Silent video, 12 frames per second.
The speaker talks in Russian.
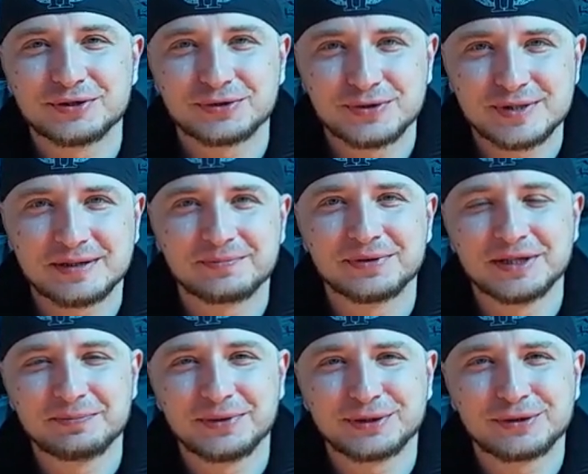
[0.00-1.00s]
что
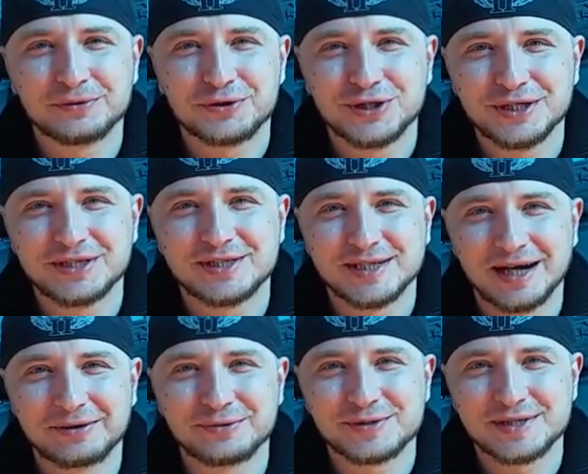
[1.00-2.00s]
забыл подключить
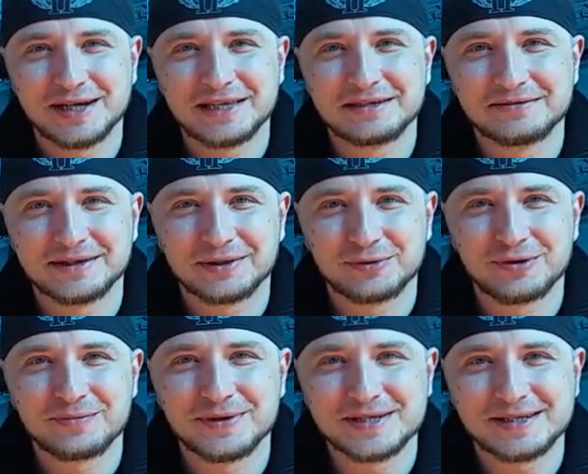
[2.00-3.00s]
тягу заднего
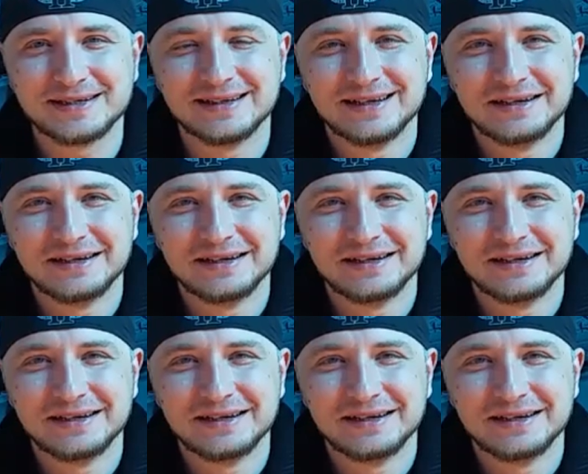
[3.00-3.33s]
тормоза.